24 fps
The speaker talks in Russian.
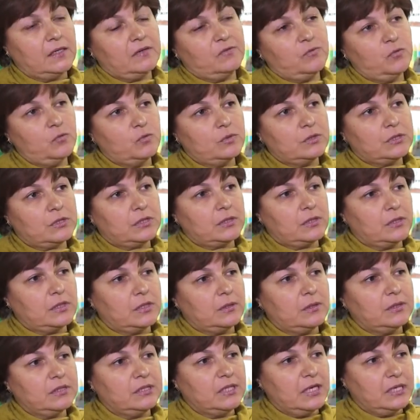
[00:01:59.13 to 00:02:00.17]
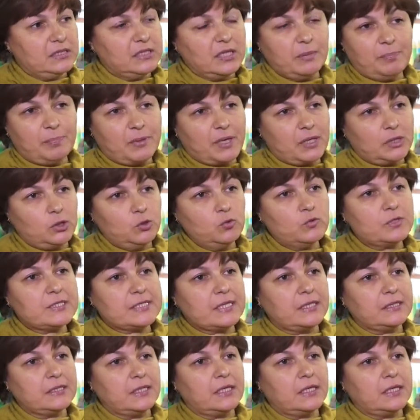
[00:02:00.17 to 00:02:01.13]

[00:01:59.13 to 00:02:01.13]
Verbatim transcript: Вот. Э, данная продукция,